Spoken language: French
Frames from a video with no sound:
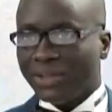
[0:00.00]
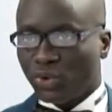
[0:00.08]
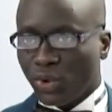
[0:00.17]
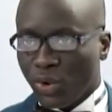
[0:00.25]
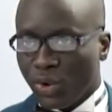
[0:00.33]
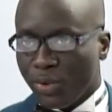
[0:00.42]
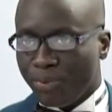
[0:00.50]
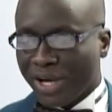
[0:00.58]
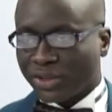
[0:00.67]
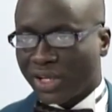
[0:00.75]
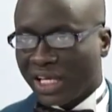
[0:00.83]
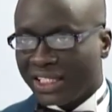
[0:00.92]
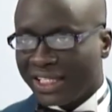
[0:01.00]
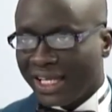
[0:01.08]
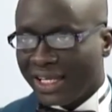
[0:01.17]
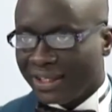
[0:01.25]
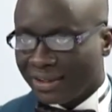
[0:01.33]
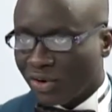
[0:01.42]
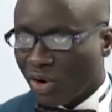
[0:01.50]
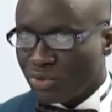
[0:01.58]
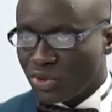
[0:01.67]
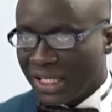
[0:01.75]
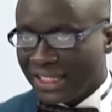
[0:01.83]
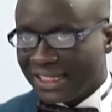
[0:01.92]
deux personnalités, comme
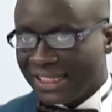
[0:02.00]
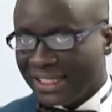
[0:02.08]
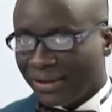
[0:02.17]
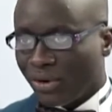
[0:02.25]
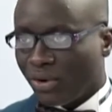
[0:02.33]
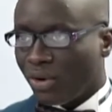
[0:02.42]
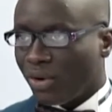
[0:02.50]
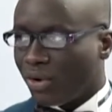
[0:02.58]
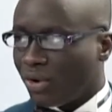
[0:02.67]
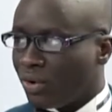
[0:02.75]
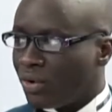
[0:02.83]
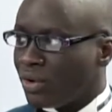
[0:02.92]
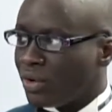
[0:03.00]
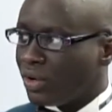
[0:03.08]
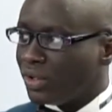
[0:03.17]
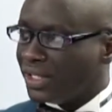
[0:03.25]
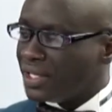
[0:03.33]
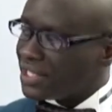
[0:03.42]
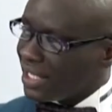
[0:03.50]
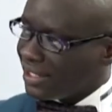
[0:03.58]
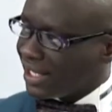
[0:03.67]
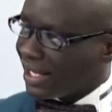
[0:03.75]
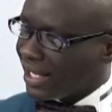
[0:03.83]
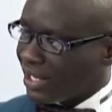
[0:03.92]
je l'ai dit, ont... Euh, déjà
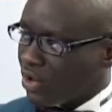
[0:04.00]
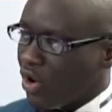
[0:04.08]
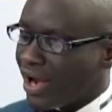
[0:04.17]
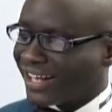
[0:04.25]
déclaré leur